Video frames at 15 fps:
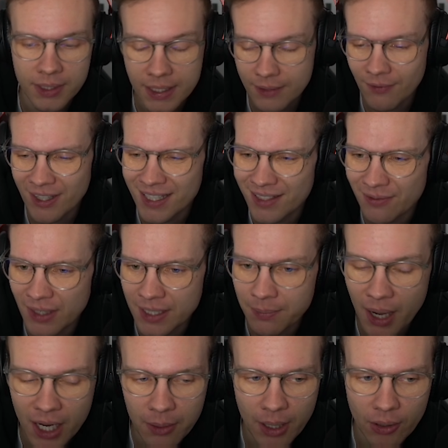Was, was
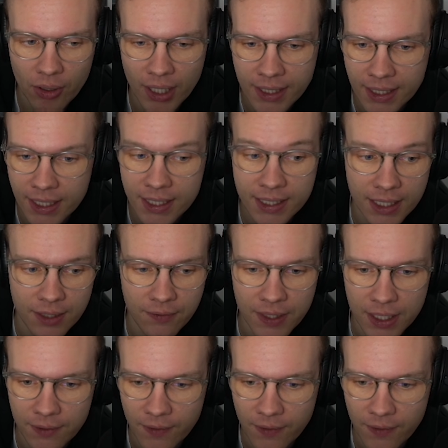meiner Meinung nach der richtige Weg